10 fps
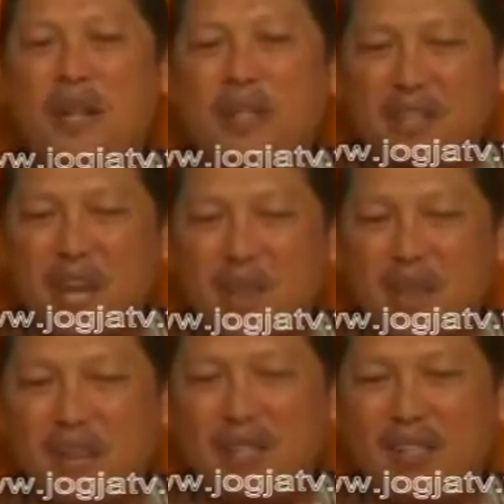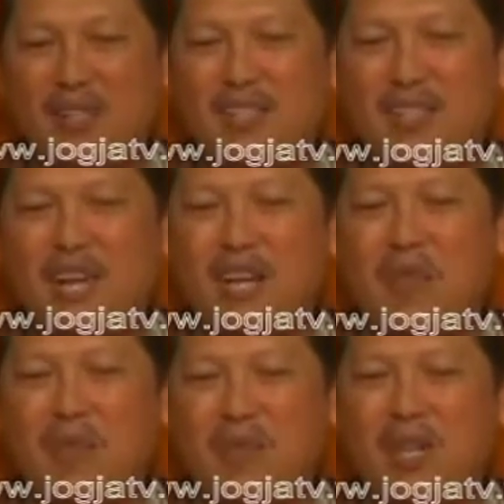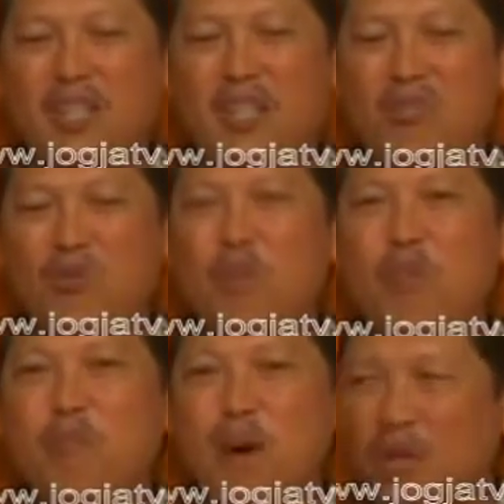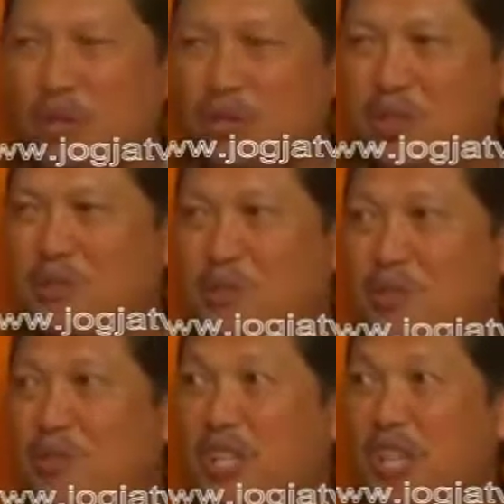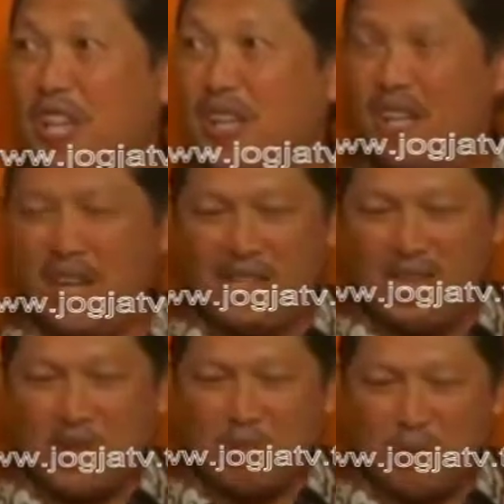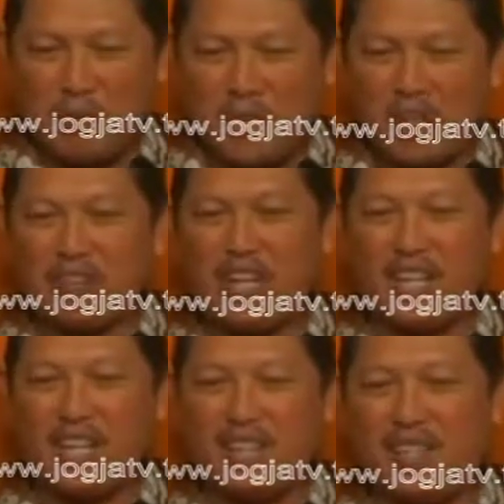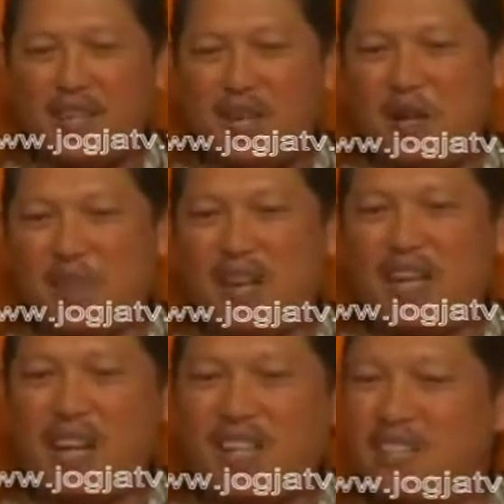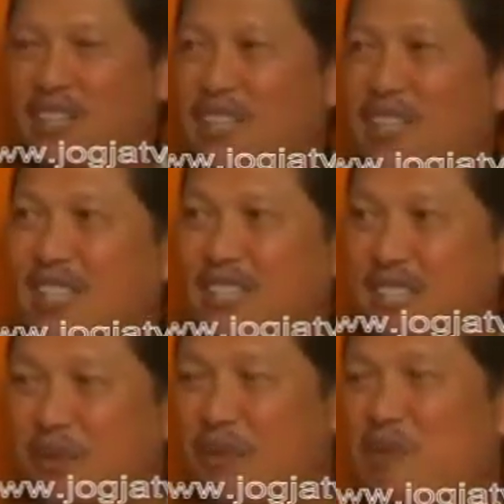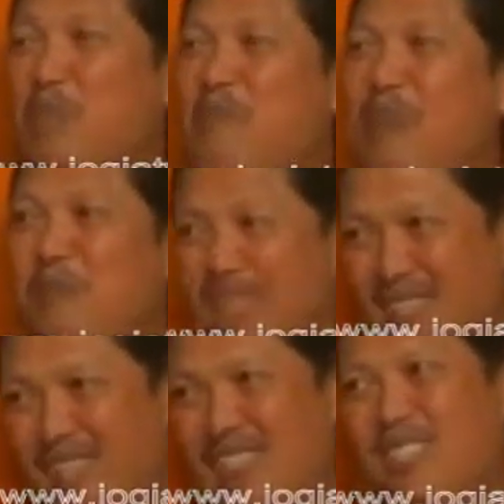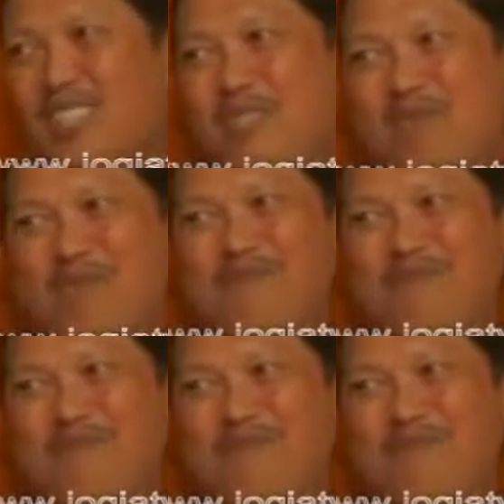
nyaman dan memang itu bagus hmm. untuk dilihat dengan berbagai varian baik cultural, natural maupun man-made iya. tourism. Yeah.